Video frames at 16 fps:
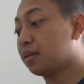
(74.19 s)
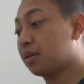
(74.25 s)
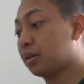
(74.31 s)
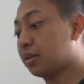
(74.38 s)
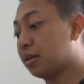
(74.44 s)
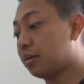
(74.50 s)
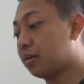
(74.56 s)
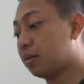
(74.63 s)

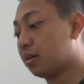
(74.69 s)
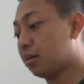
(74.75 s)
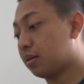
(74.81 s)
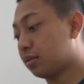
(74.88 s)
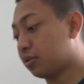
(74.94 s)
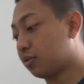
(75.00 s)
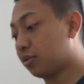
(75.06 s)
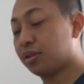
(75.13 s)
kita
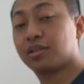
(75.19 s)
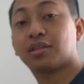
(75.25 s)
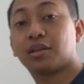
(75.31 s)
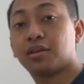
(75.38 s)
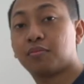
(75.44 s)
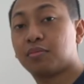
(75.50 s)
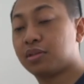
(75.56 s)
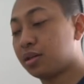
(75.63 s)
uh, sorry
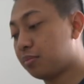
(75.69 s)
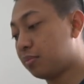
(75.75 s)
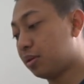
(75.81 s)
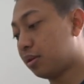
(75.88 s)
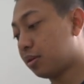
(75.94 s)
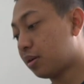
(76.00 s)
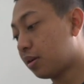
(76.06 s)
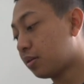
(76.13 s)
saya bisa
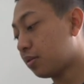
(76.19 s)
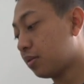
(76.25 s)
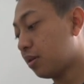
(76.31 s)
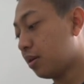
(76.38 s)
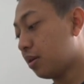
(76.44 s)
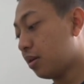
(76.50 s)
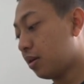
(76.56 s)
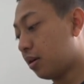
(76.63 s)
belikan
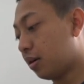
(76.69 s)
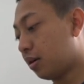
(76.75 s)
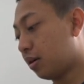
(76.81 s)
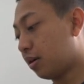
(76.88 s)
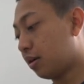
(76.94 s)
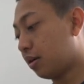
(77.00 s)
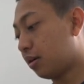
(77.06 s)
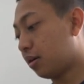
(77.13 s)

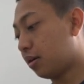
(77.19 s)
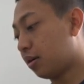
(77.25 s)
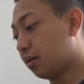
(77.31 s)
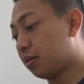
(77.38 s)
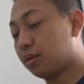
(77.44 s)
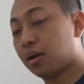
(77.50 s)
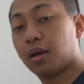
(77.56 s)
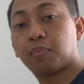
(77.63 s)
uh,